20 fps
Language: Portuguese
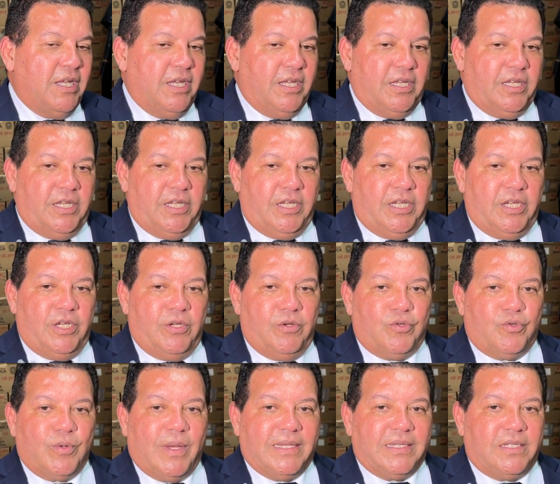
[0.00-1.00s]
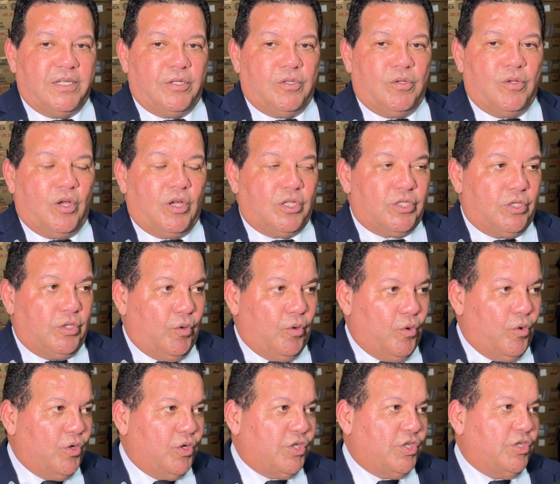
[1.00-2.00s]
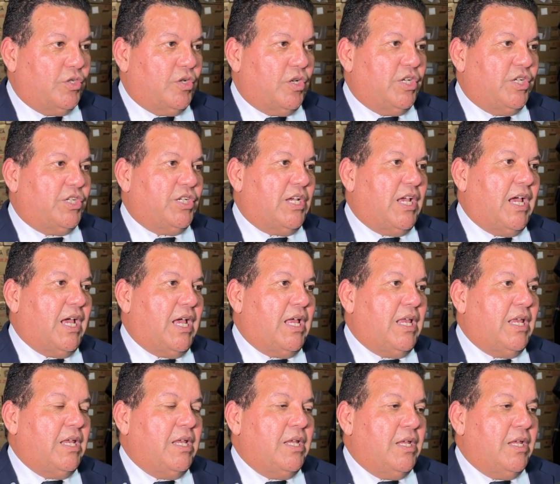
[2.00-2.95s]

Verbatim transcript: E o Juazeiro do Norte, hoje nós já